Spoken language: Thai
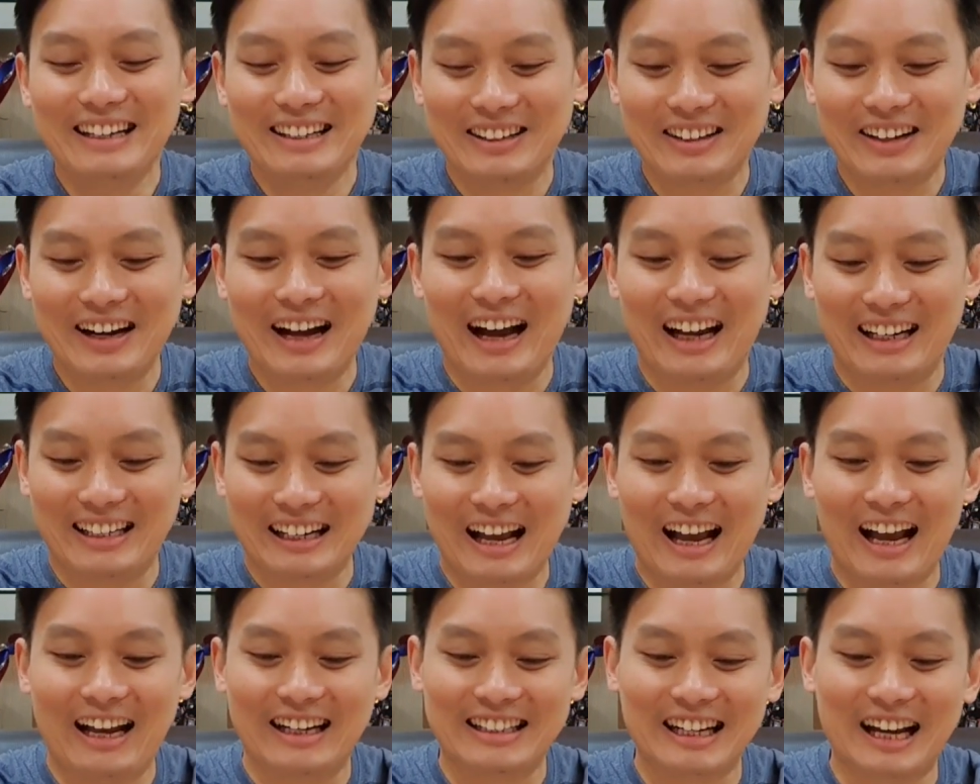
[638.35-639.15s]
ก็หา
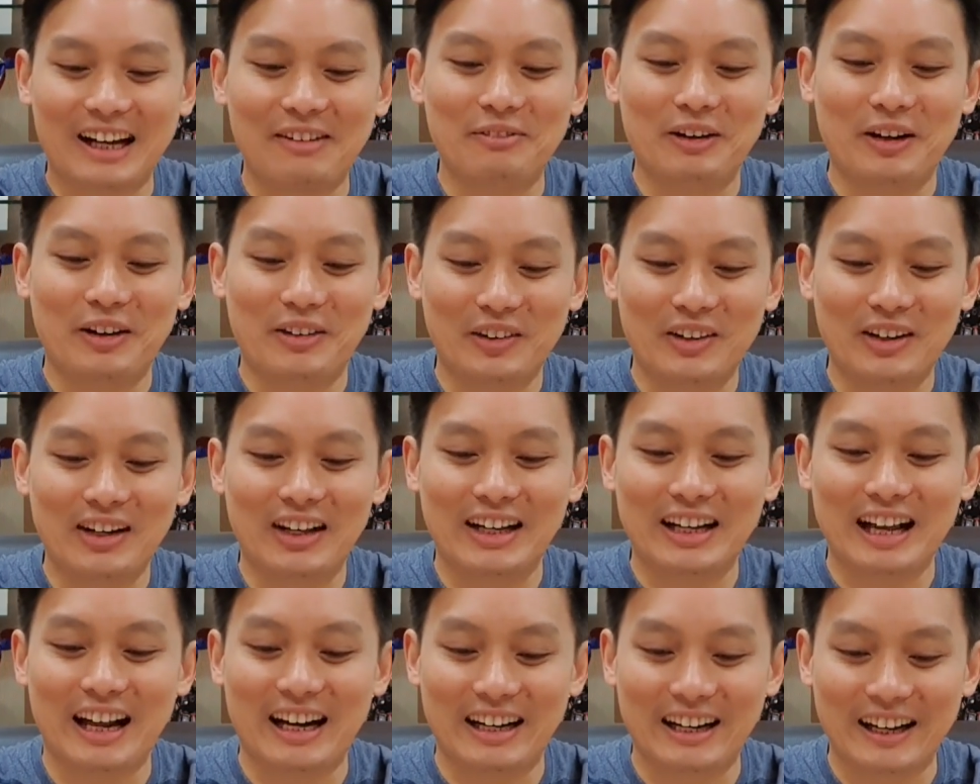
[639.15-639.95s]
ทางทำเอาก็
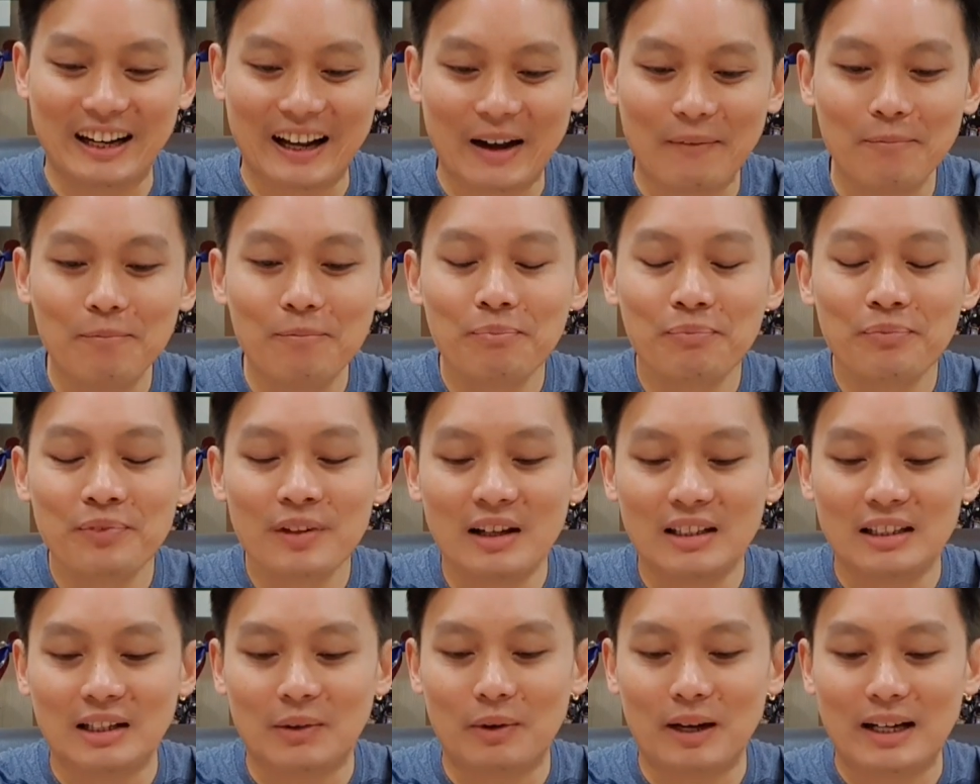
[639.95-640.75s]
แล้วกันนะครับ
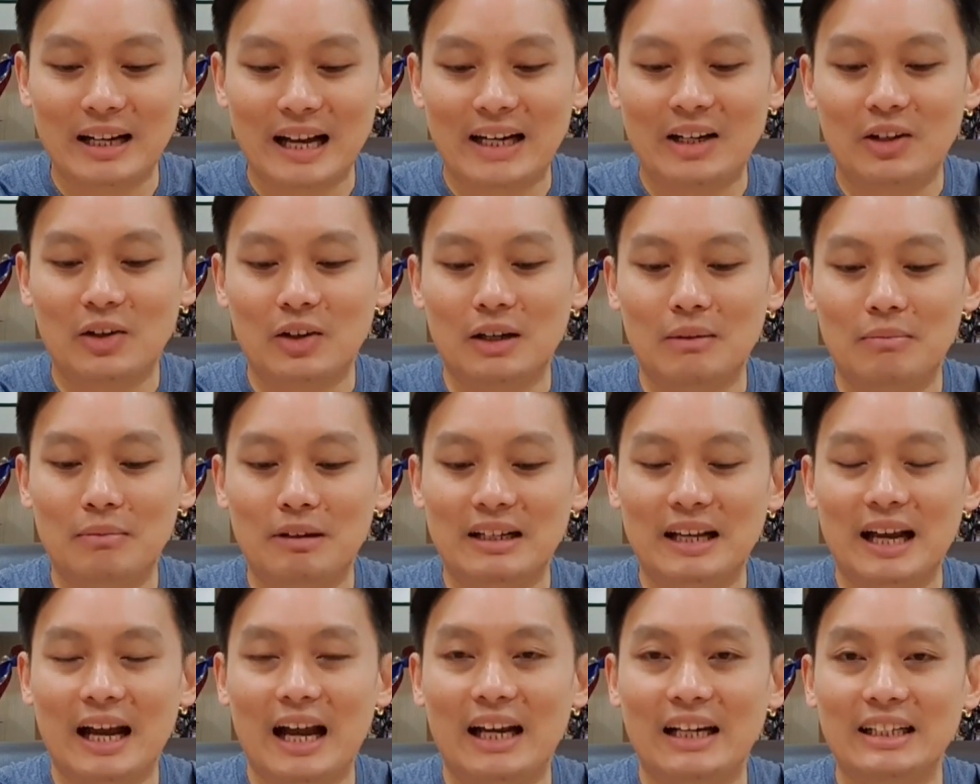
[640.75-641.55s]
แต่ว่าการออกกำลั
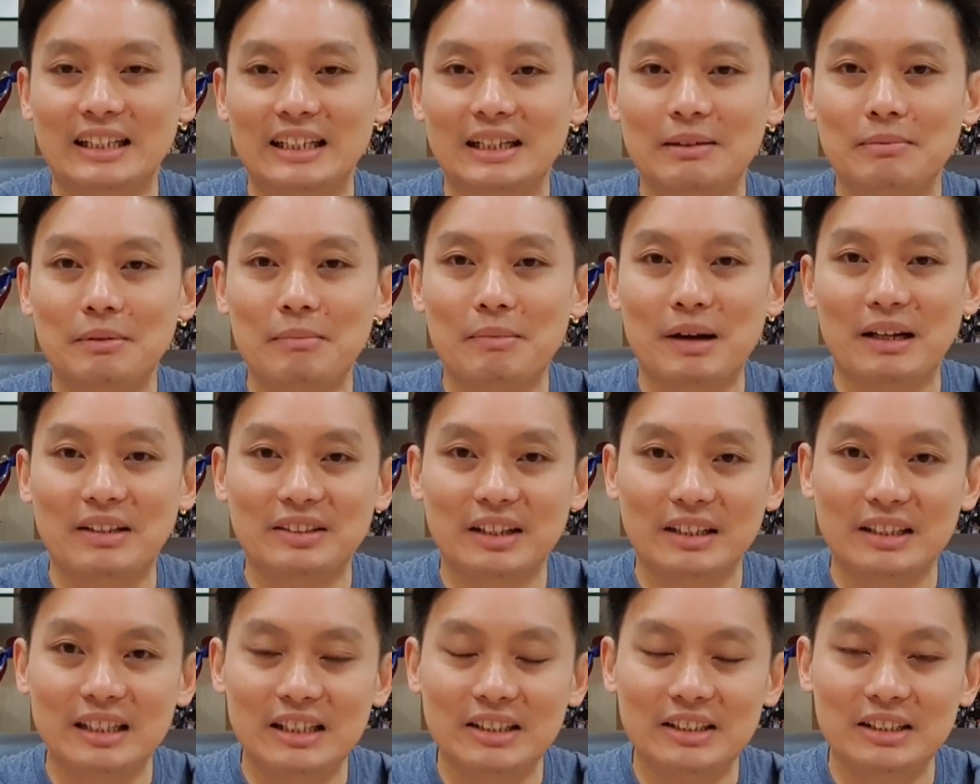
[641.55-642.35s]
งกายที่ประมาณ
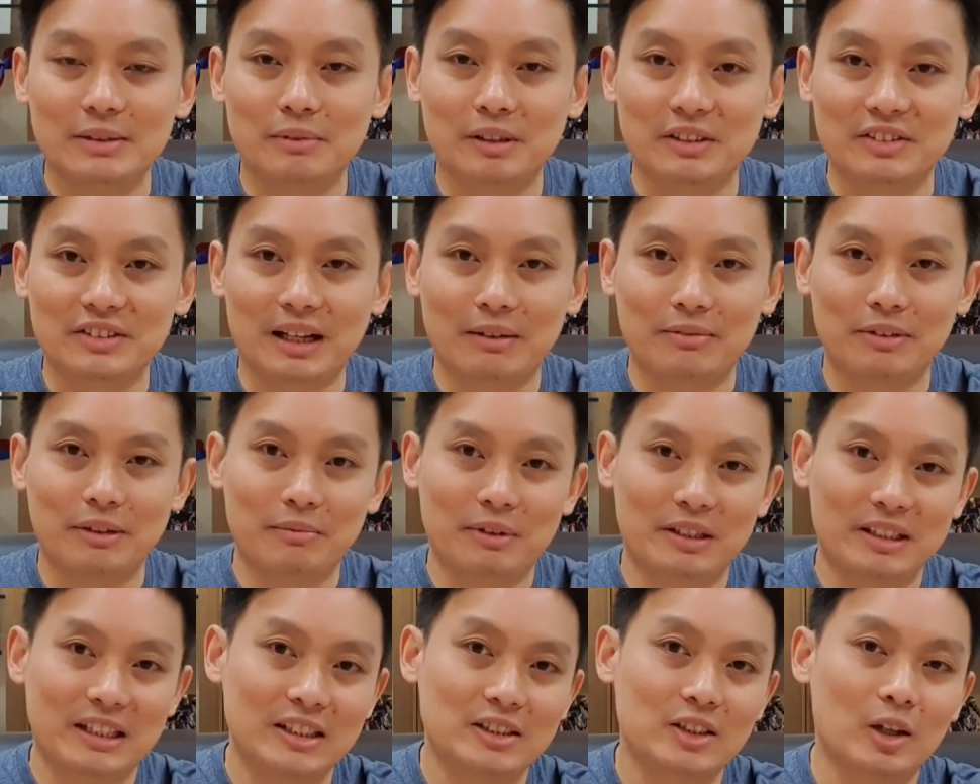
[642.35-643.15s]
สัก
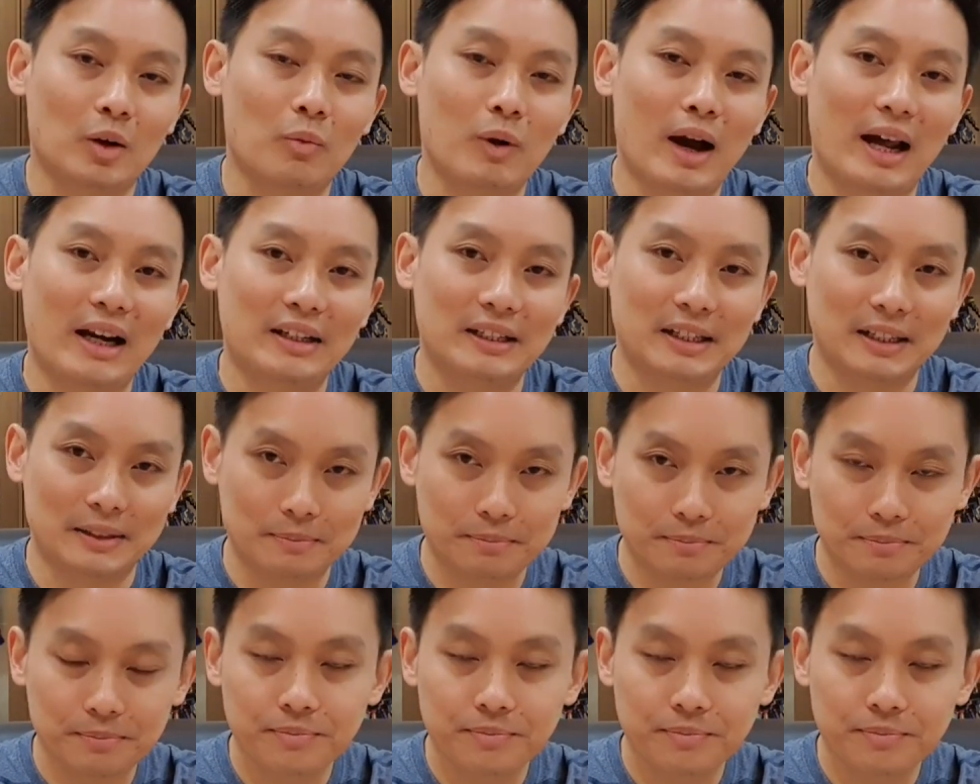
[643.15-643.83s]
20-30 นาทีต่อวันเนี่ย